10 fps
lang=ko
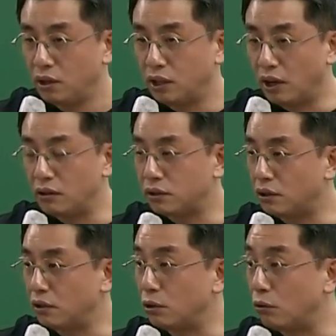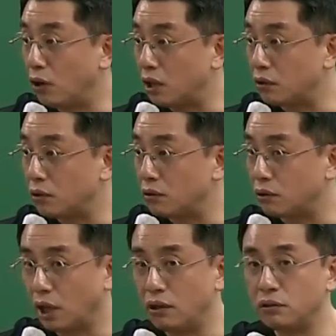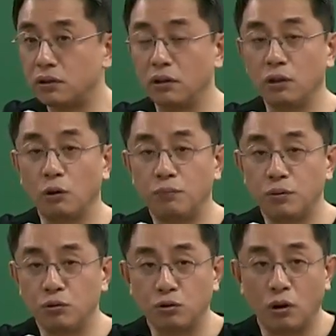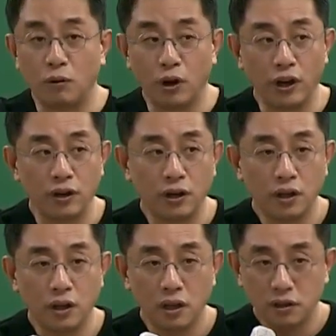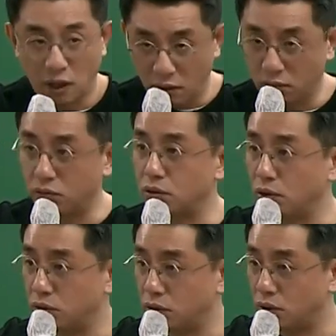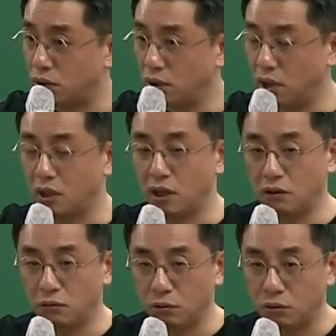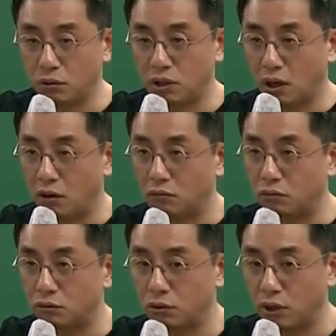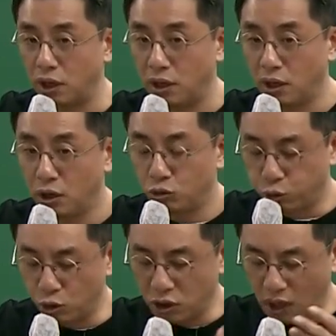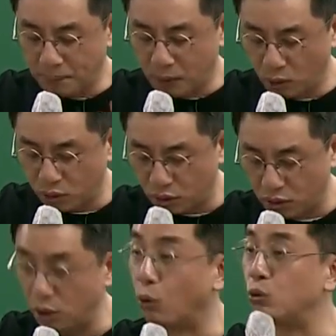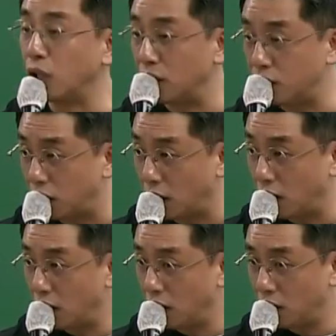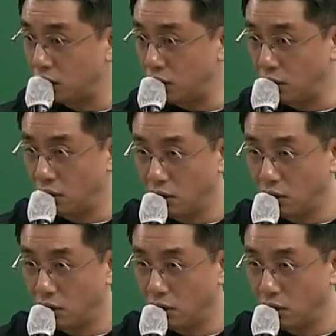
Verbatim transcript: 대응성을 요구하는 거죠. 대응성이 높은 구조가 뭐예요? 사업구조죠. 그러니까 기능구조와 사업구조의 둘 다 필요성이 요구될 때, 그죠?